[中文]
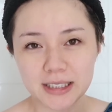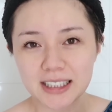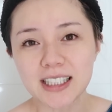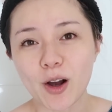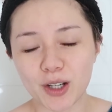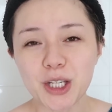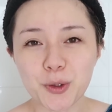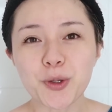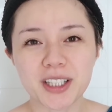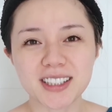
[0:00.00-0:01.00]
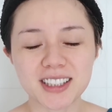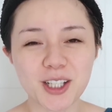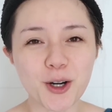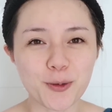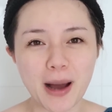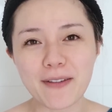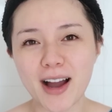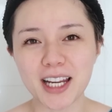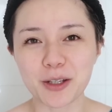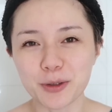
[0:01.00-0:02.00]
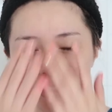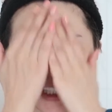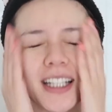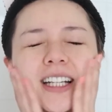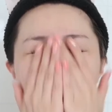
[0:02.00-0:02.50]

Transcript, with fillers: 洗澡淋浴的时候，把它放在淋浴间，